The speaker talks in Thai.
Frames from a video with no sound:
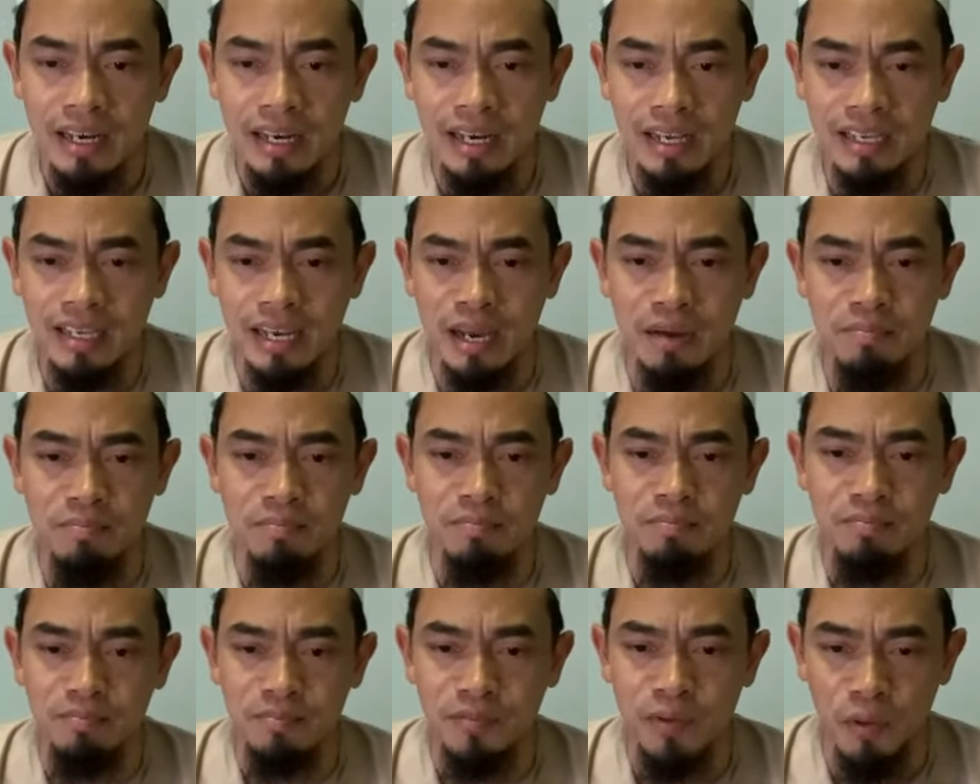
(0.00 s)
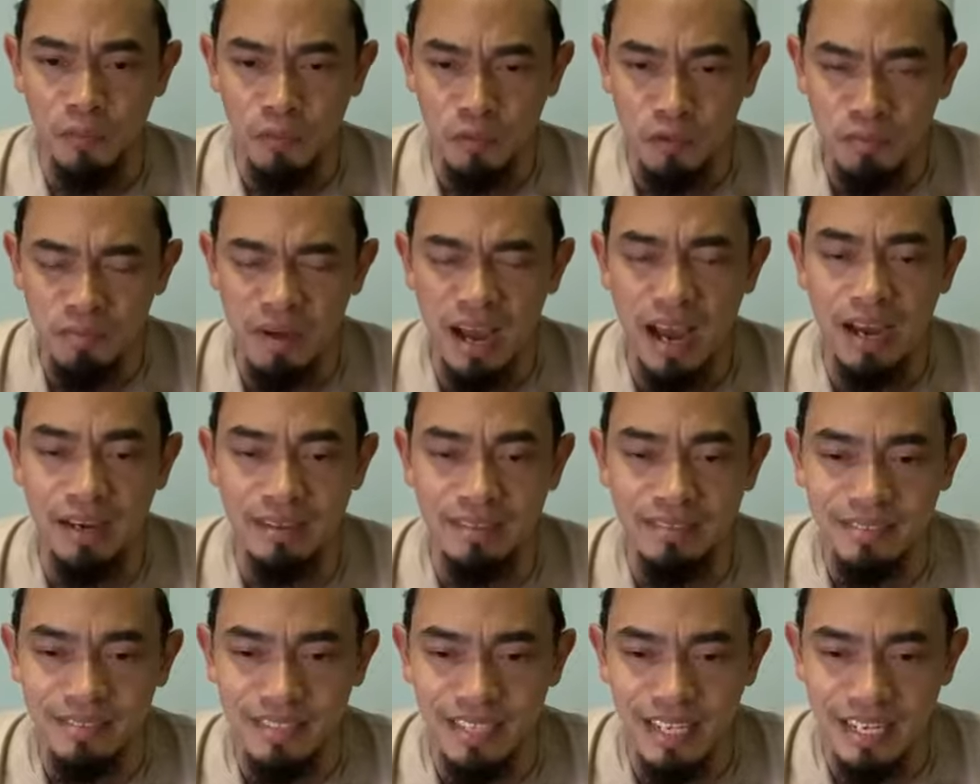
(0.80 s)
นะครับขอบคุณมาก
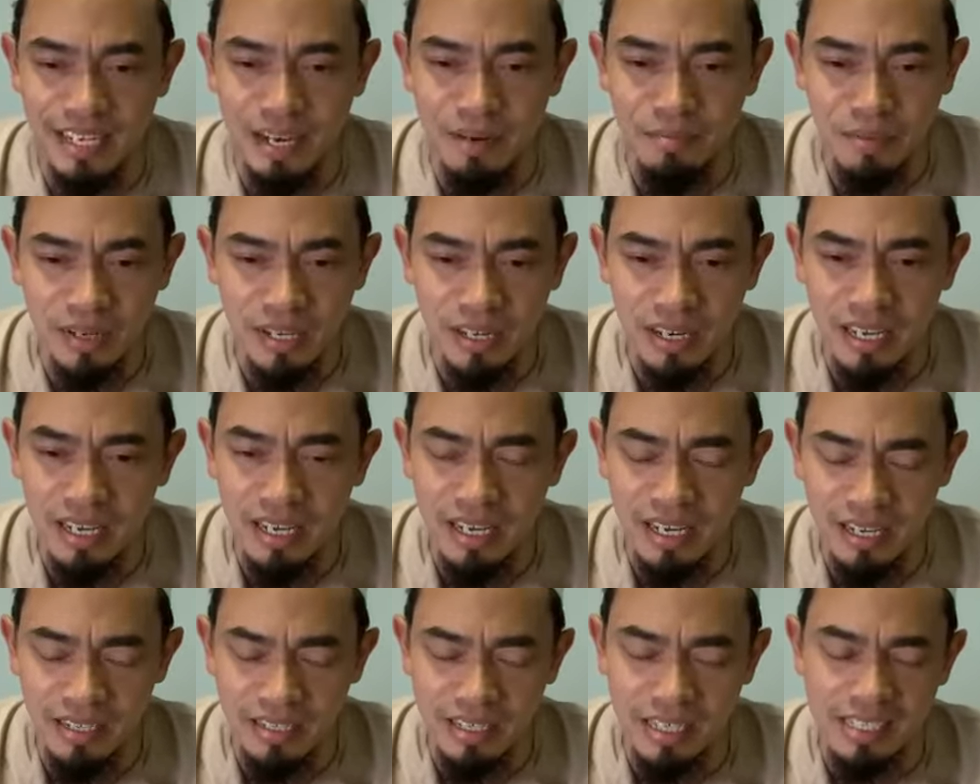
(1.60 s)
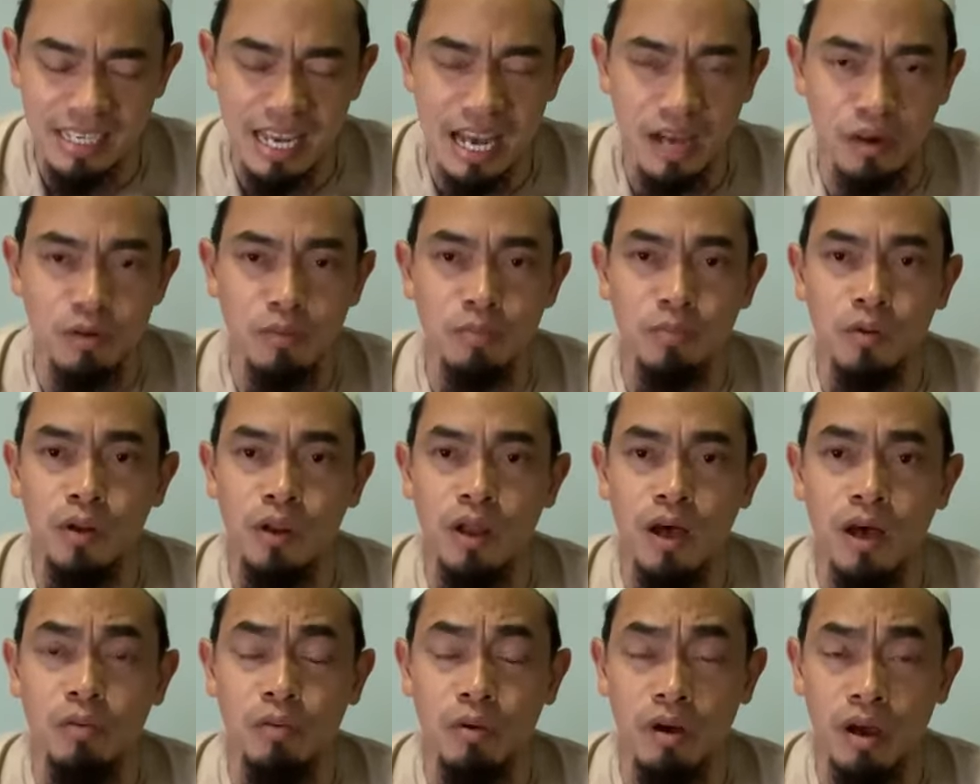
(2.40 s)
ในค่ำคืนนี้จะซากุมุลล
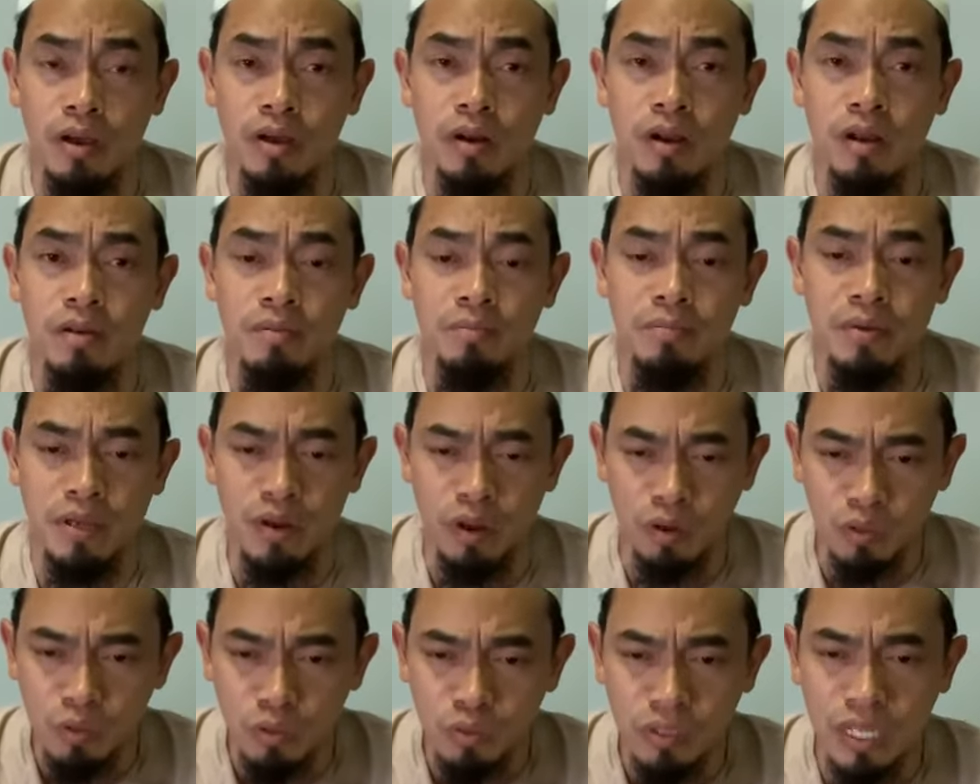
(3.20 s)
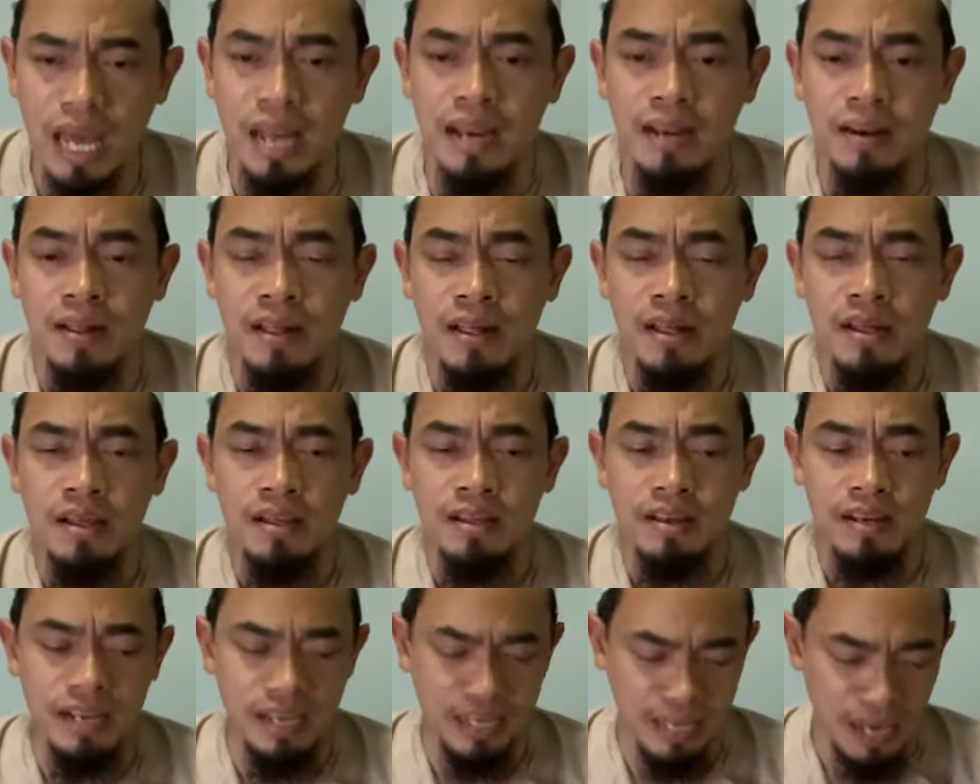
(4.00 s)
อฮฺคอยรอนพี่น้องทุกท่าน
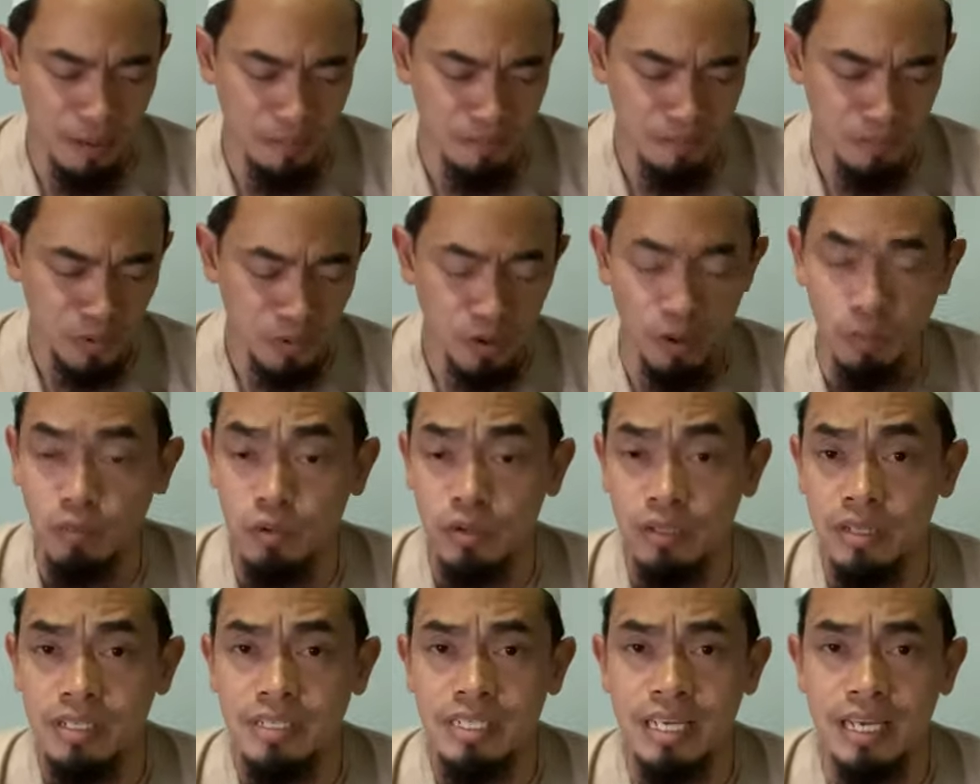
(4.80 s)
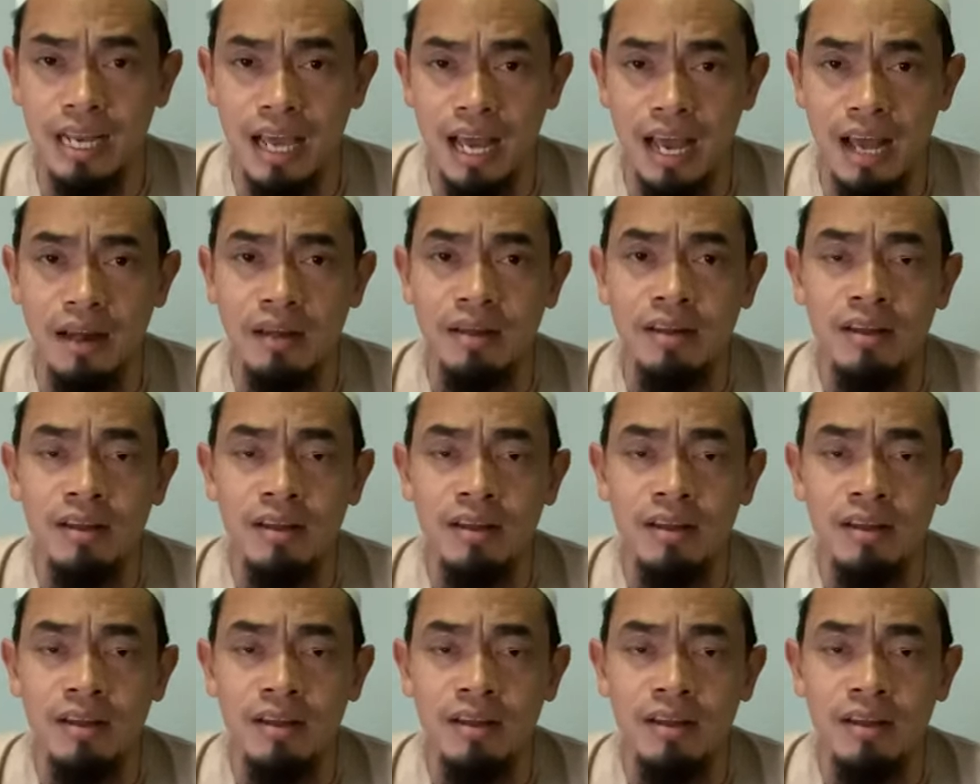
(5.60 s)
นะครับขอบคุณจริงๆนะ